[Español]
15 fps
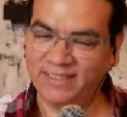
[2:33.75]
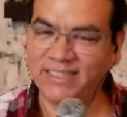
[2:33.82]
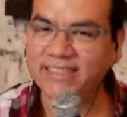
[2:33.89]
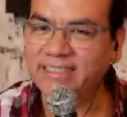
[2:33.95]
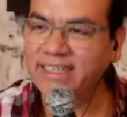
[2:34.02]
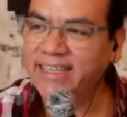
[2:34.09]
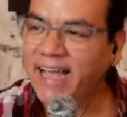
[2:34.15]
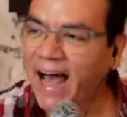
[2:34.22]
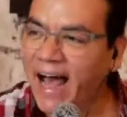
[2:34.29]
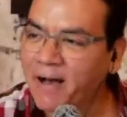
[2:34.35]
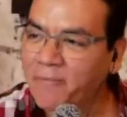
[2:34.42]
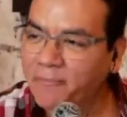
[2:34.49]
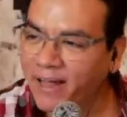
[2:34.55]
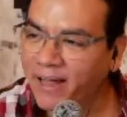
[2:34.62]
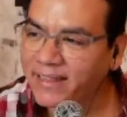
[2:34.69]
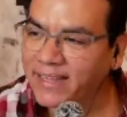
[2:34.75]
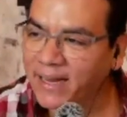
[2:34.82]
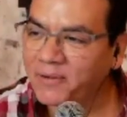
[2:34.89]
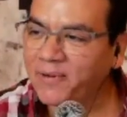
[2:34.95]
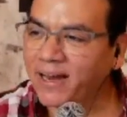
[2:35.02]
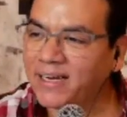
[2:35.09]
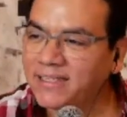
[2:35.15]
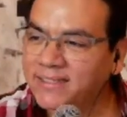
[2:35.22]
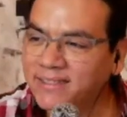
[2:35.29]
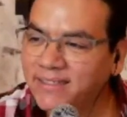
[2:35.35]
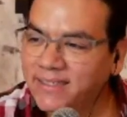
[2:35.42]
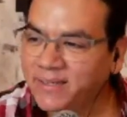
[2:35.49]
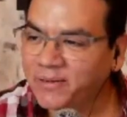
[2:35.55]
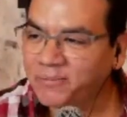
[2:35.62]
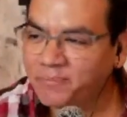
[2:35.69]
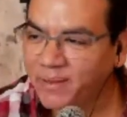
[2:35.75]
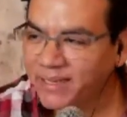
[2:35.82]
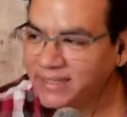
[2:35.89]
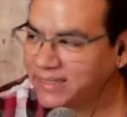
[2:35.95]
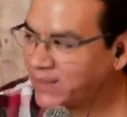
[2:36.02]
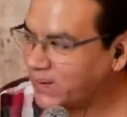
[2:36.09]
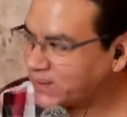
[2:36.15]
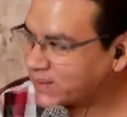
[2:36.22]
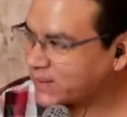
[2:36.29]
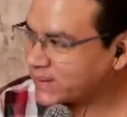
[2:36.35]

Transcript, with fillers: Si cada plátano vale 5 pesos